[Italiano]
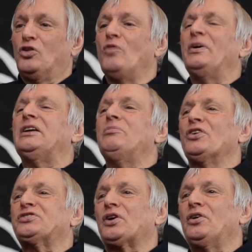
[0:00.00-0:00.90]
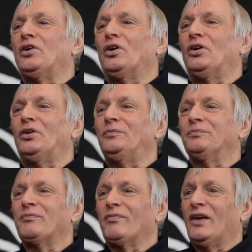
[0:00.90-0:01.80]
come dimostrano
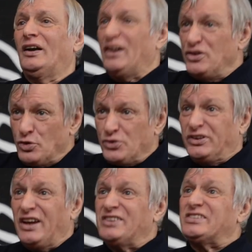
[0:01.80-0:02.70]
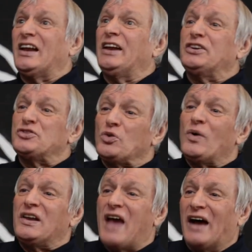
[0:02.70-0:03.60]
le ingiustizie e le
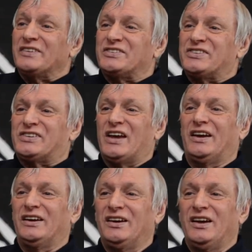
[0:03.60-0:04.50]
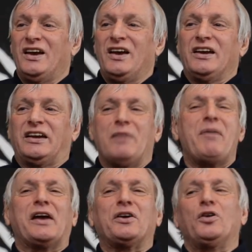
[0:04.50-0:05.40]
disuguaglianze che
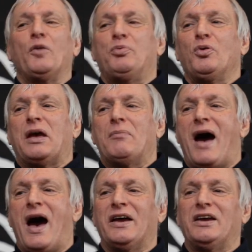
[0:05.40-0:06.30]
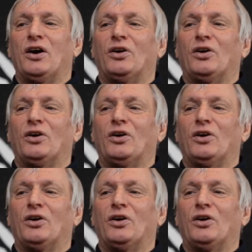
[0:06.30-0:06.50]
emergono più che mai